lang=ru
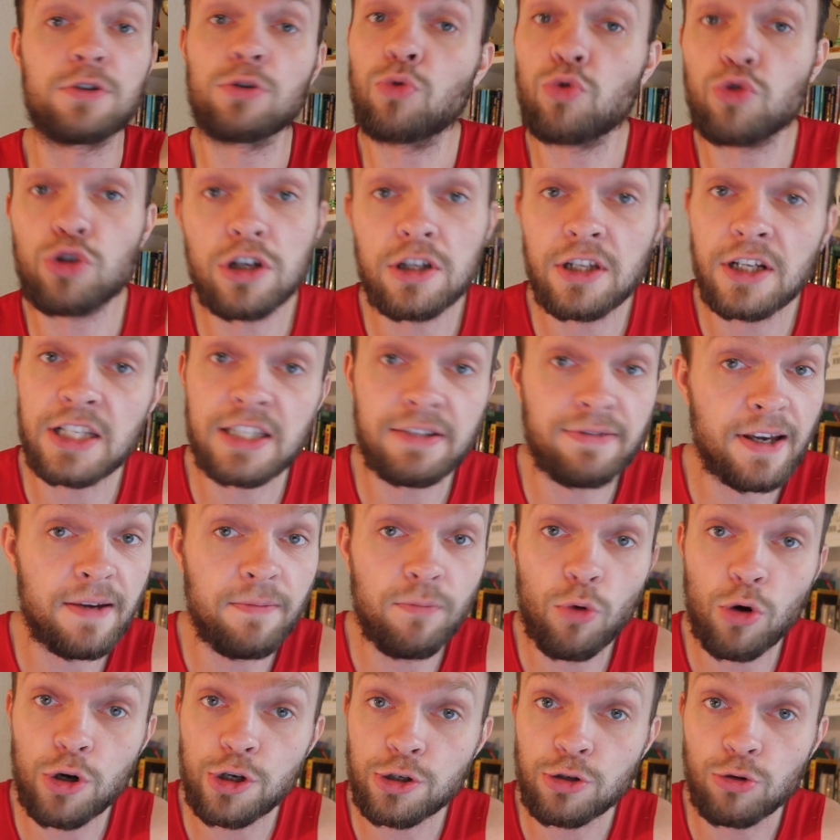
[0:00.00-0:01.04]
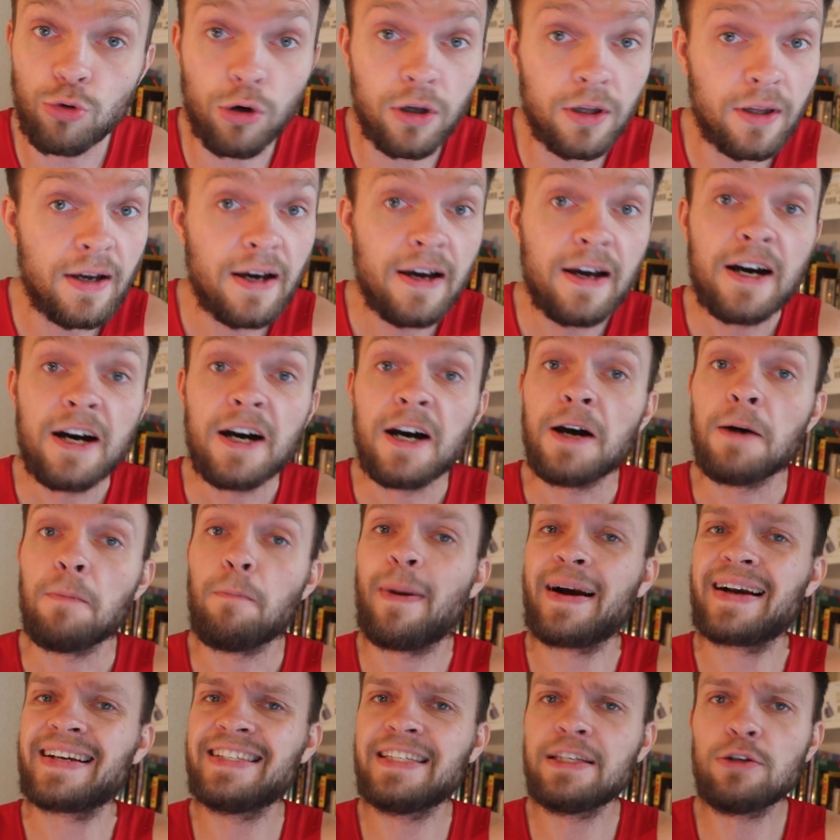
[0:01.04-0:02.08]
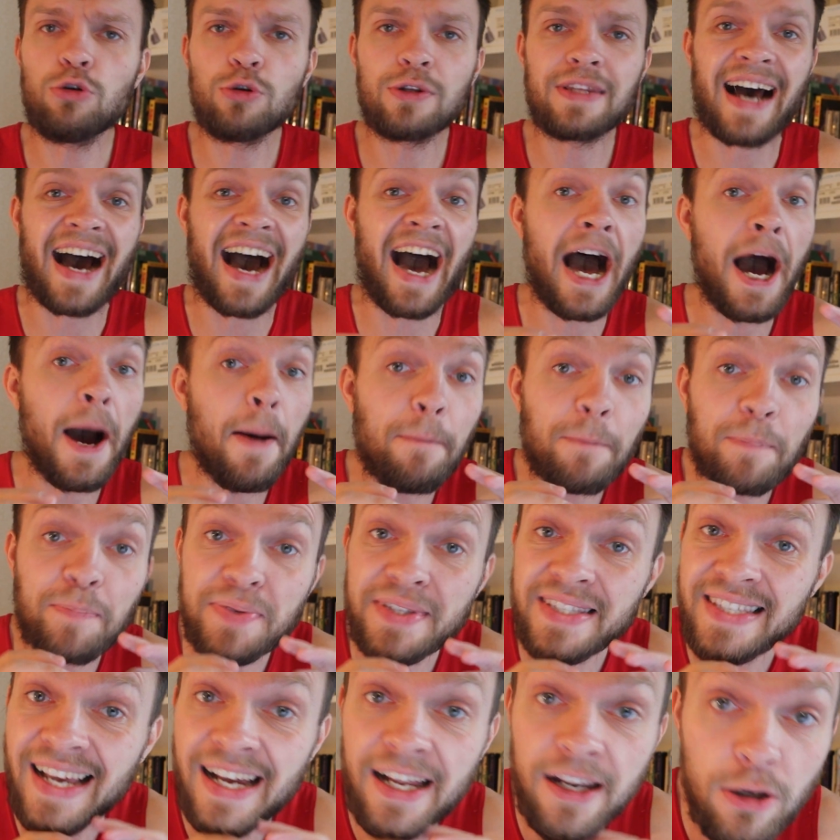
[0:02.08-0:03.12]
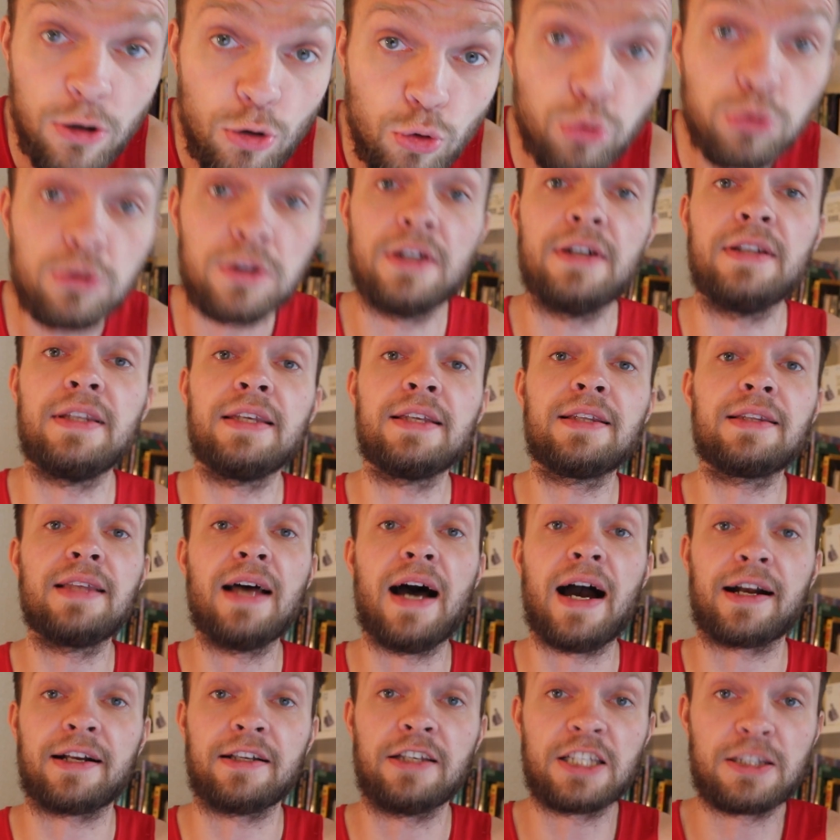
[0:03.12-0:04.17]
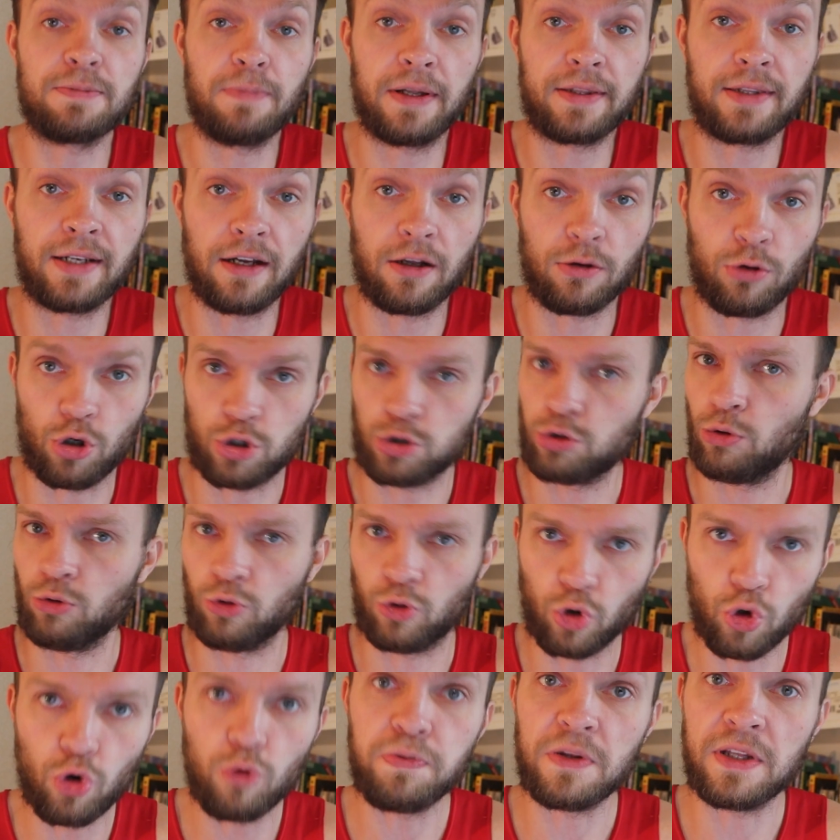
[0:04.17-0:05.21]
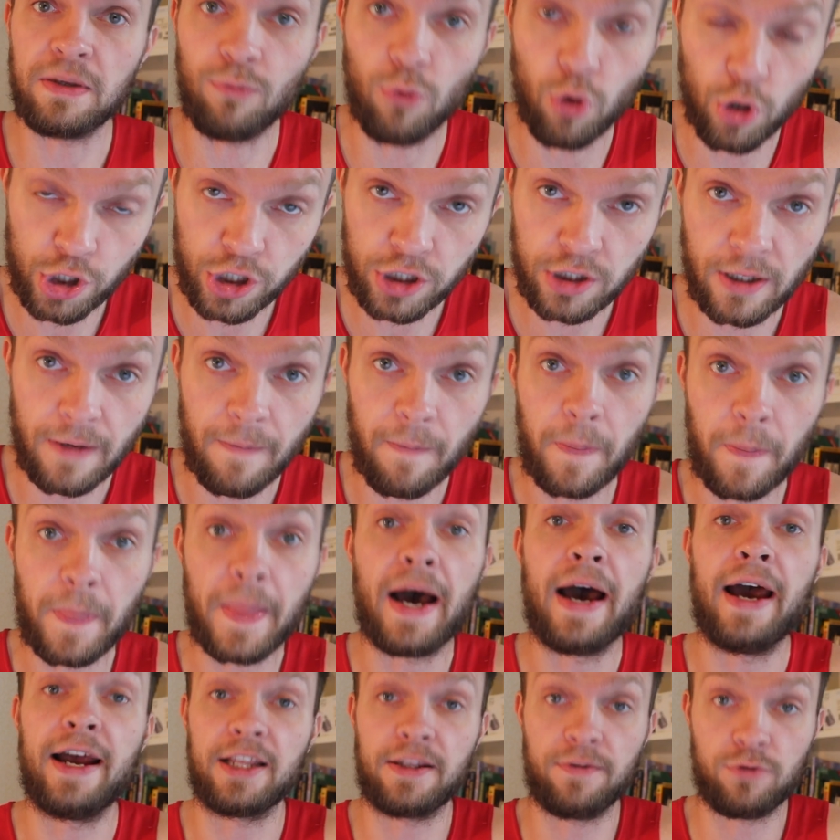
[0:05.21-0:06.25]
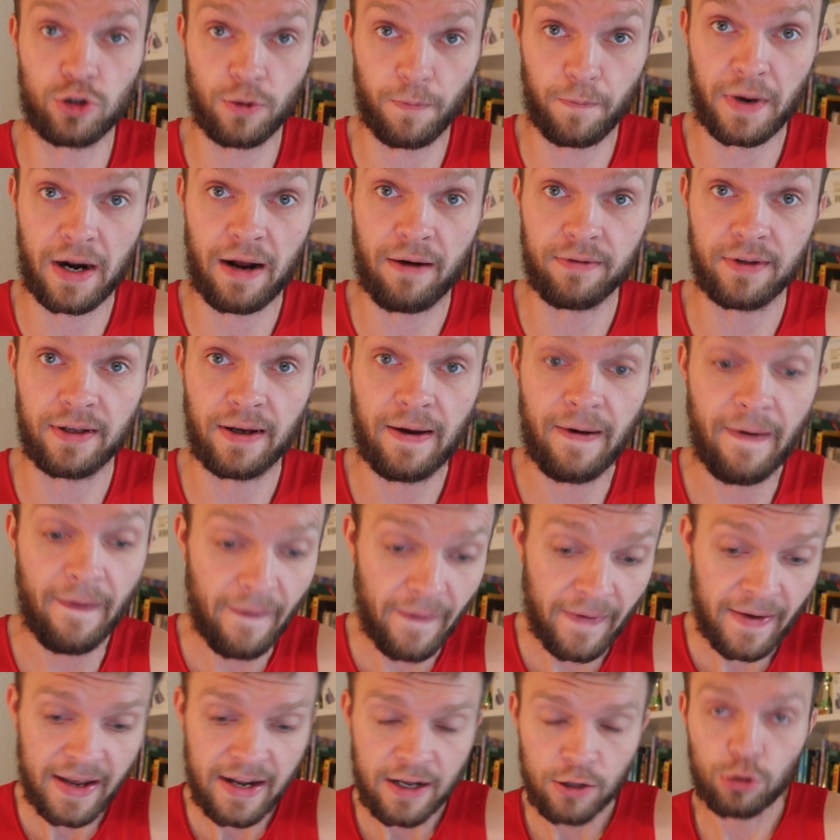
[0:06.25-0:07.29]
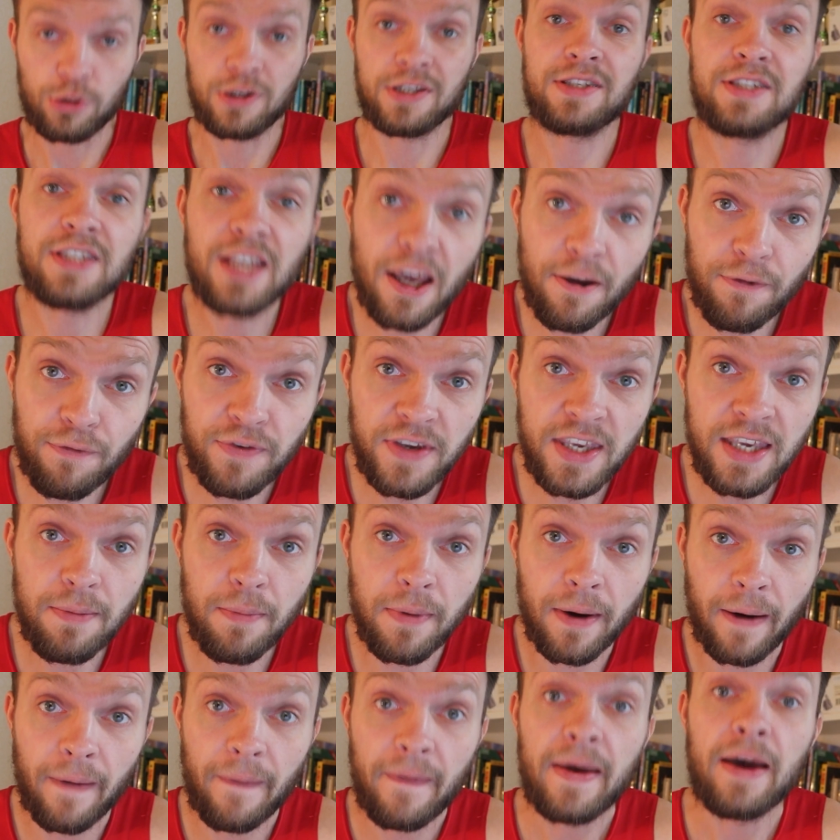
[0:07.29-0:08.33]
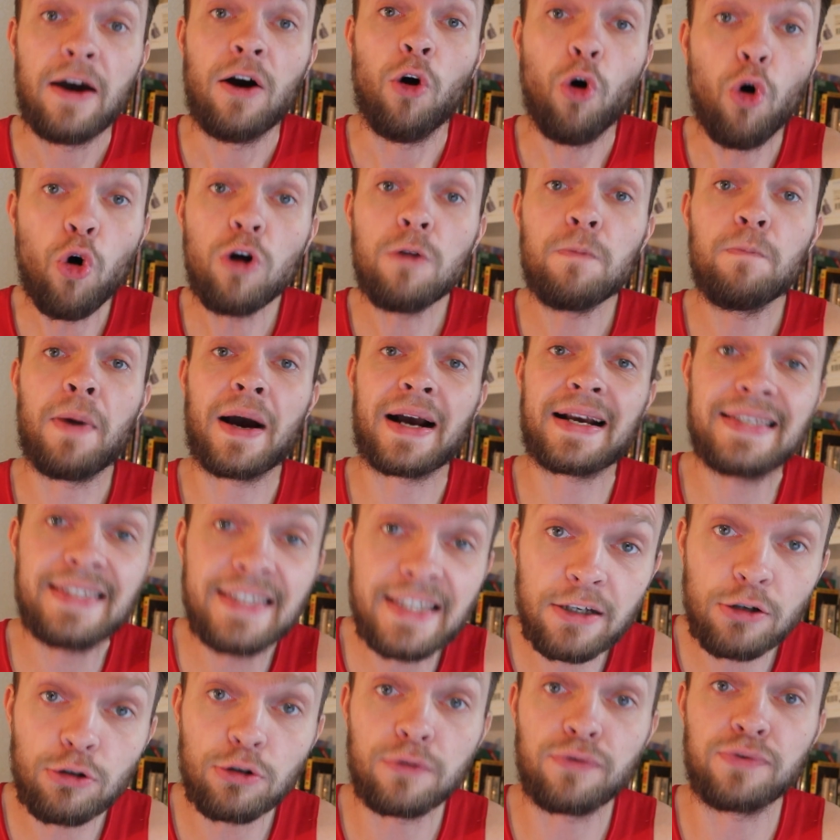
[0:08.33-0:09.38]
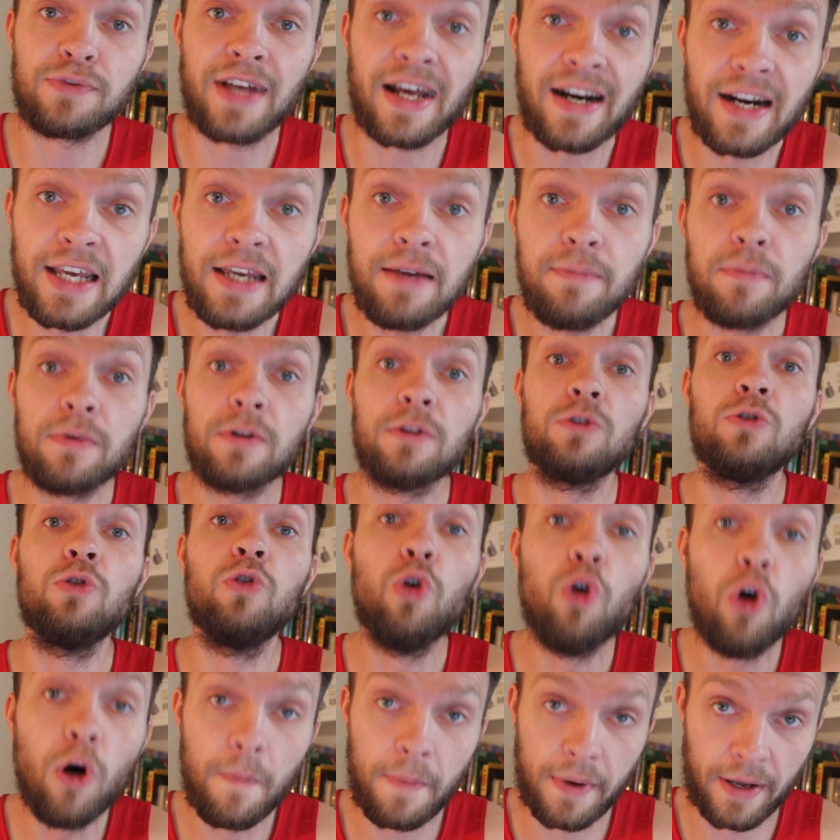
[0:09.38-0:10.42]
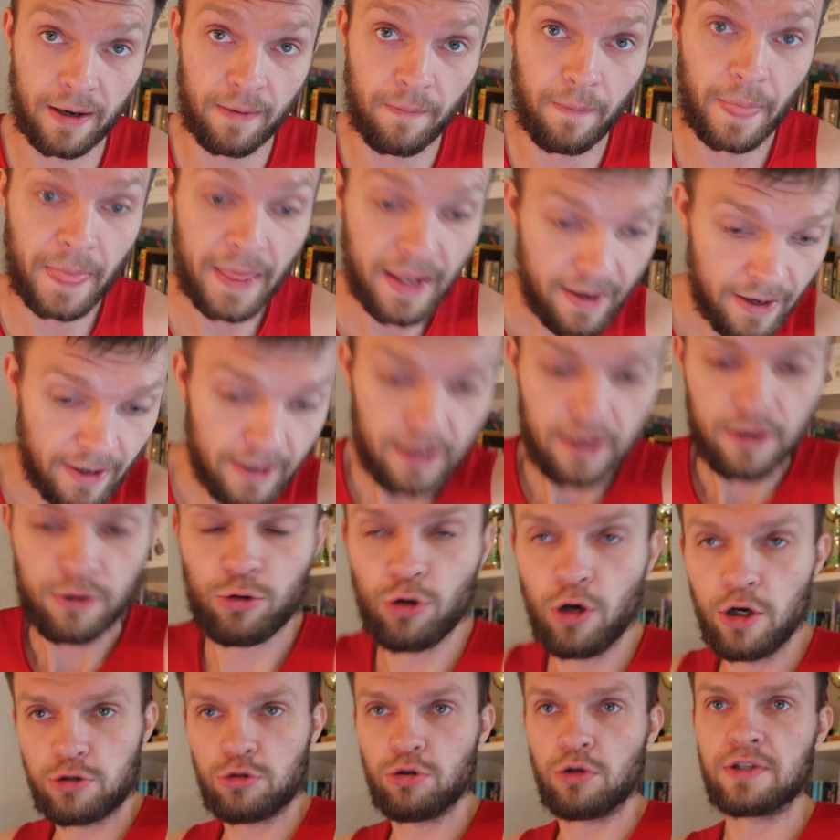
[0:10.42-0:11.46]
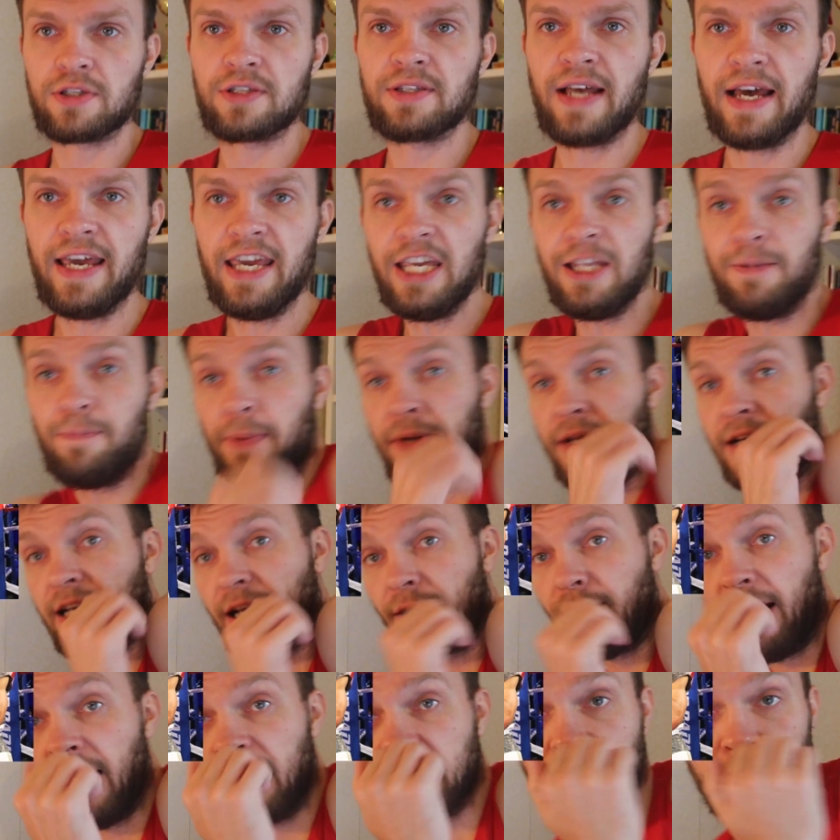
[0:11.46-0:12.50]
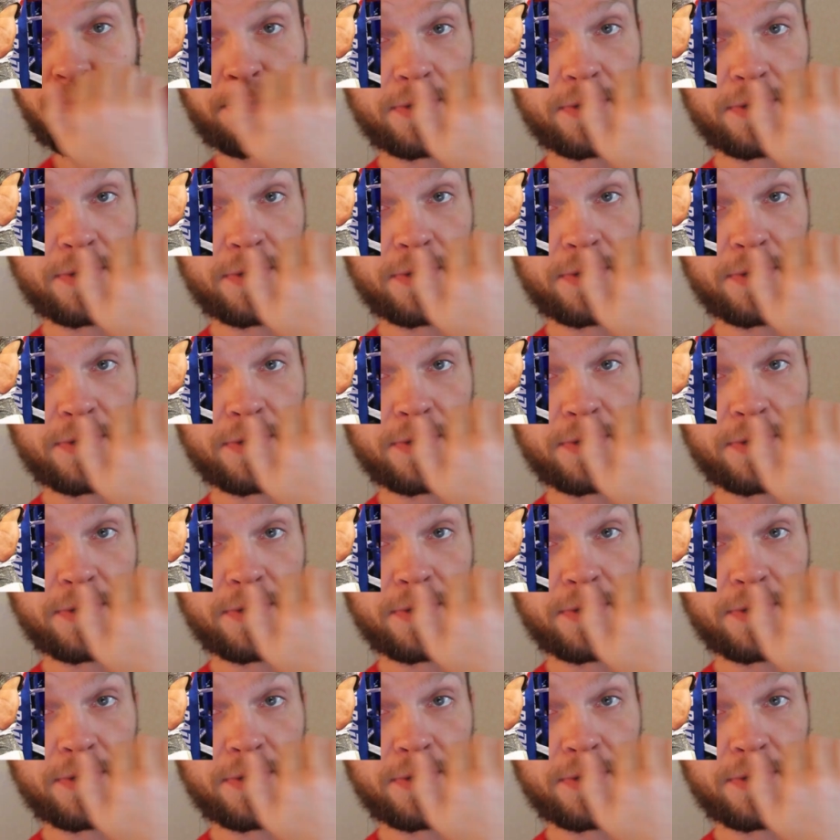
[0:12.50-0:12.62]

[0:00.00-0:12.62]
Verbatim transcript: сокрушить их своей мощью. Он боксирует абсолютно не так, несмотря на то, что он крупный, мощный. Да, это все правда. То есть Теофима, он боксирует вторым номером. То есть он стоит, перекрывается